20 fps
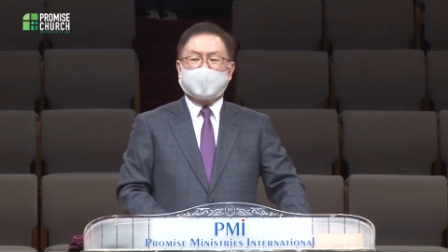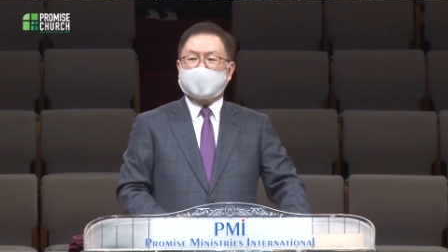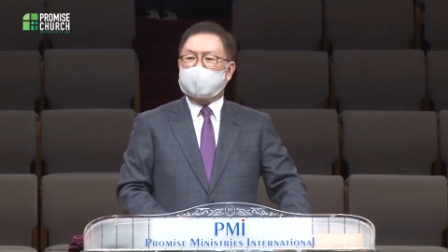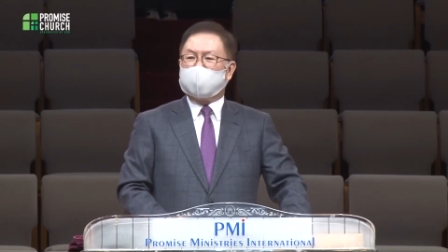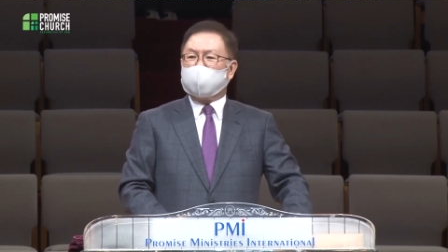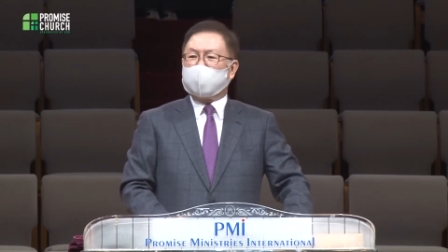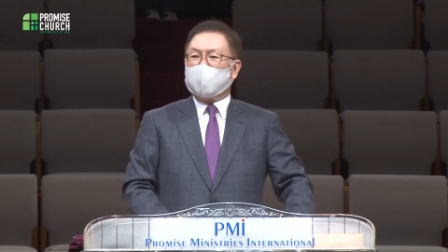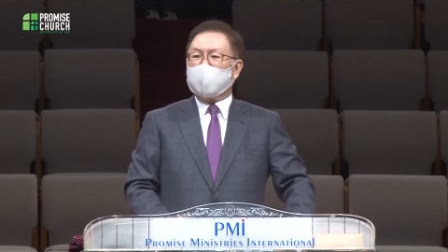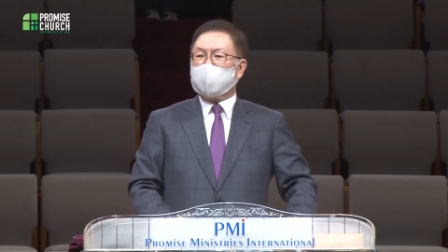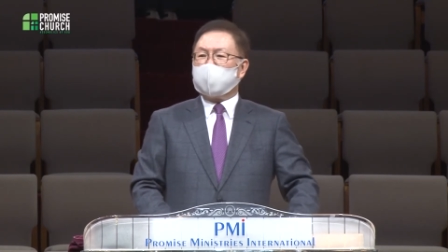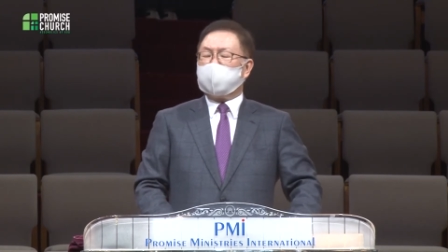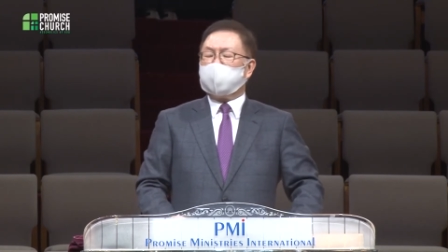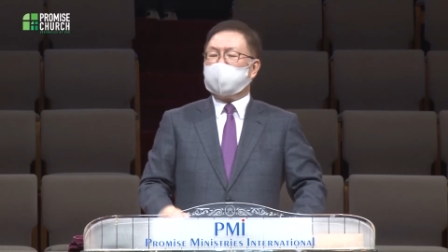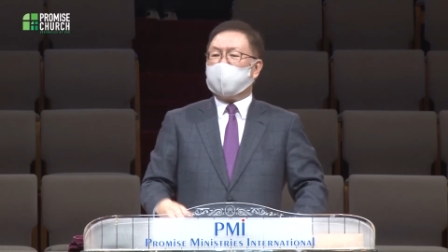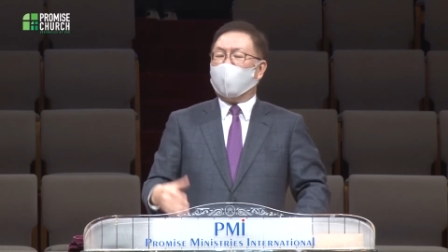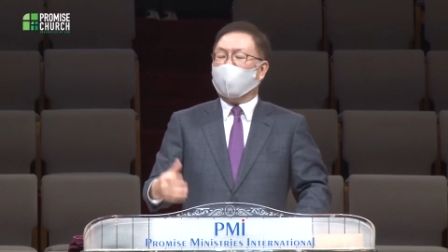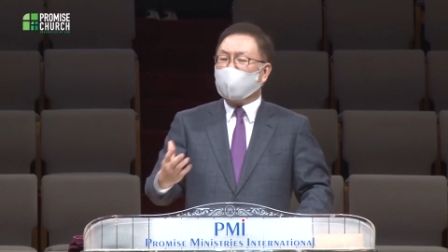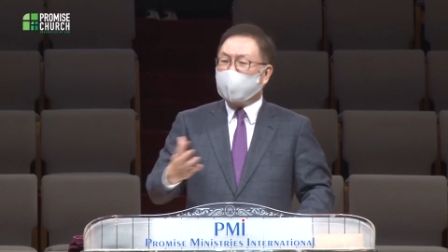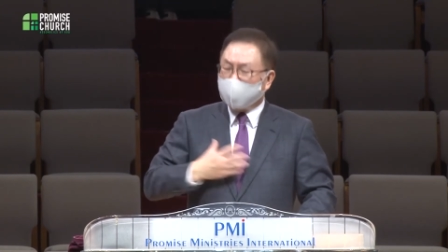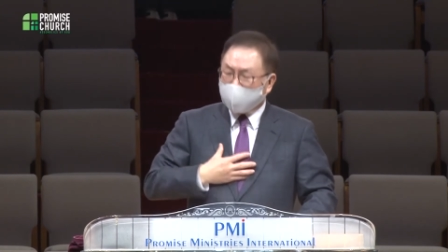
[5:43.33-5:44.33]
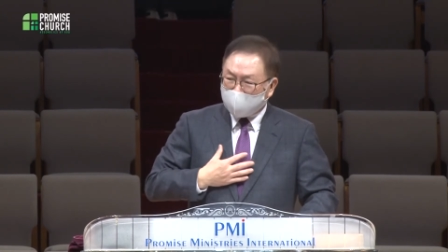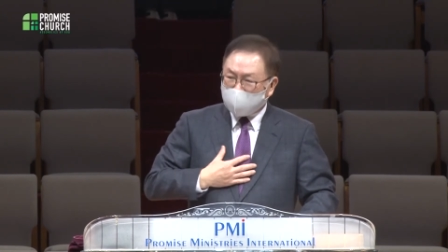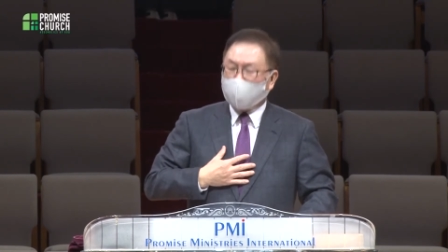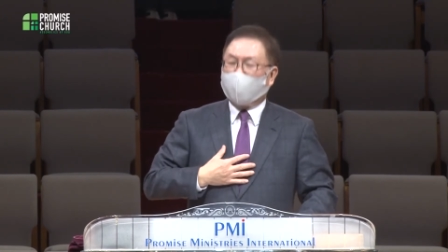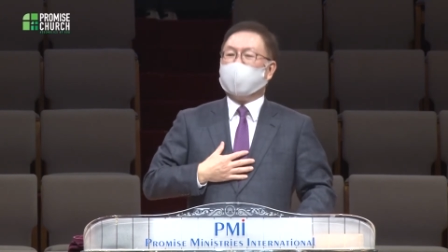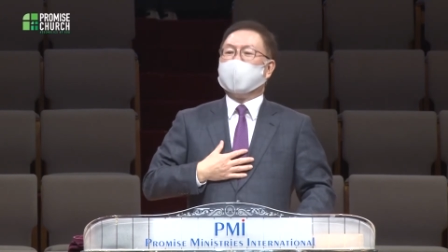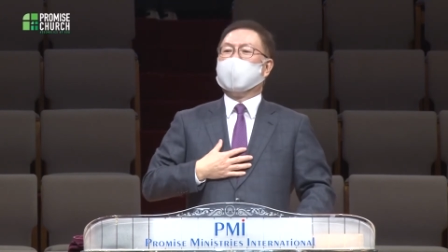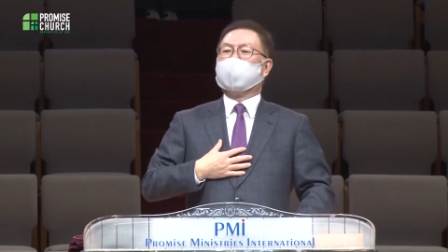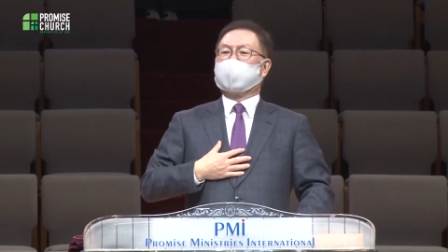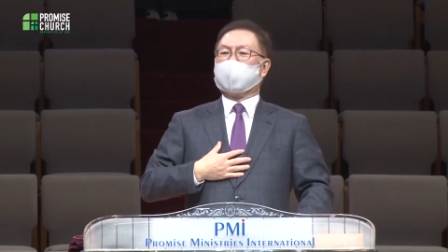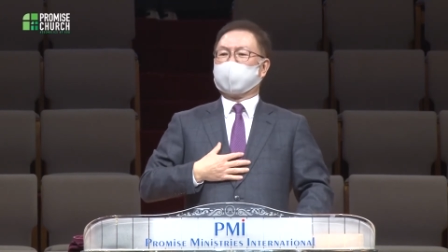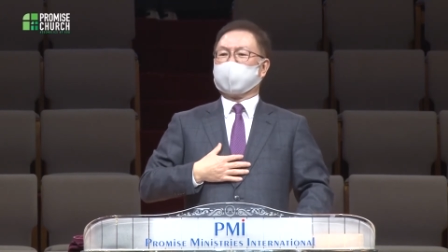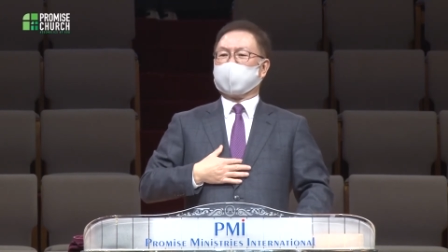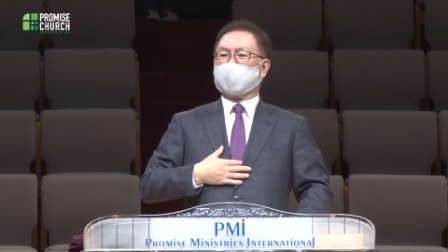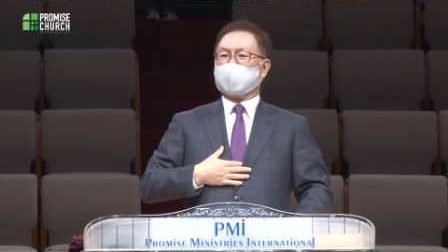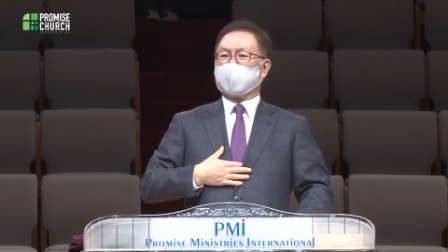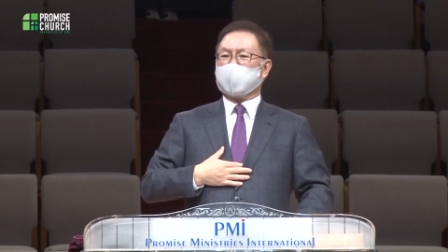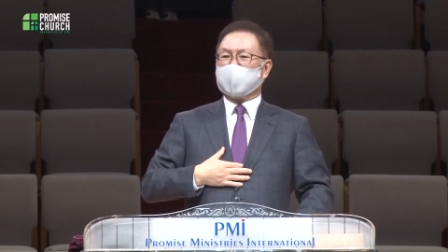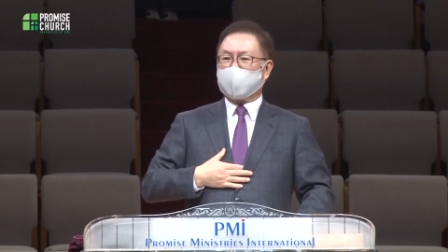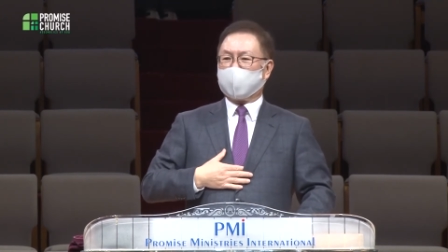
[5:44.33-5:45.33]
그걸 보기를 원했던
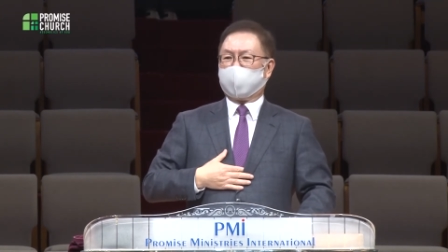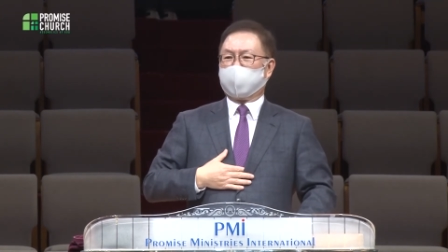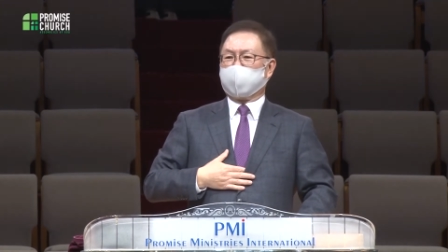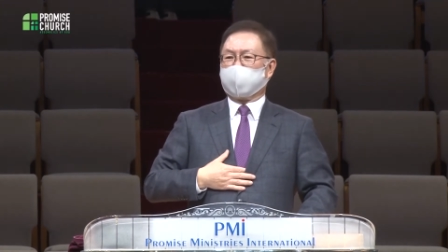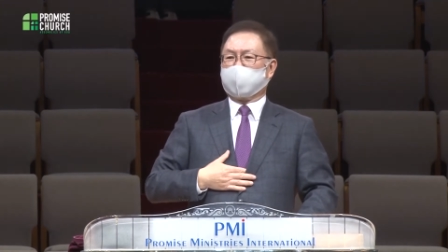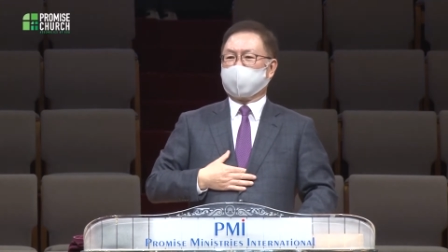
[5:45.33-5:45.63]
거죠.